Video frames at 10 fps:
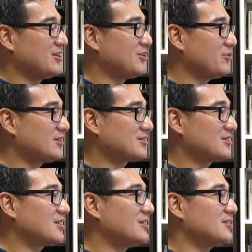因为
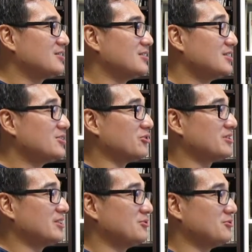这个其实有
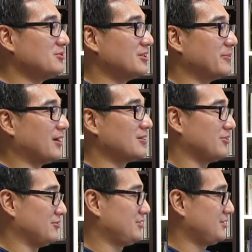先驱了嘛，嗯、
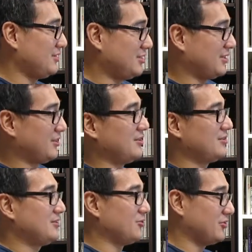有以前的
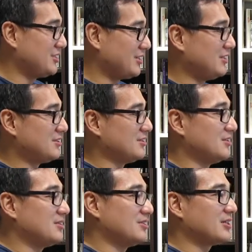有一些例子
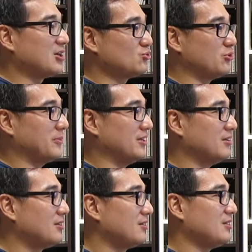已经告诉我们，
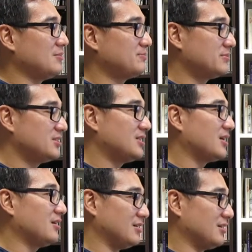嗯、你
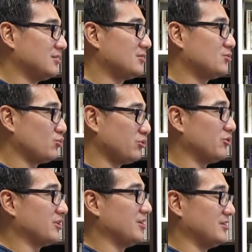将你的所
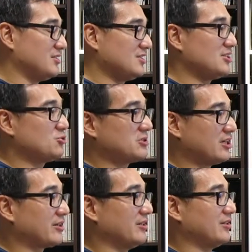有的核心技术
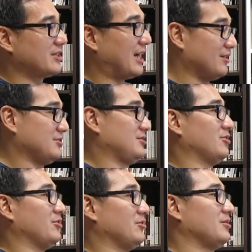交给了他的时
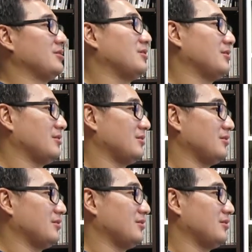候，哦、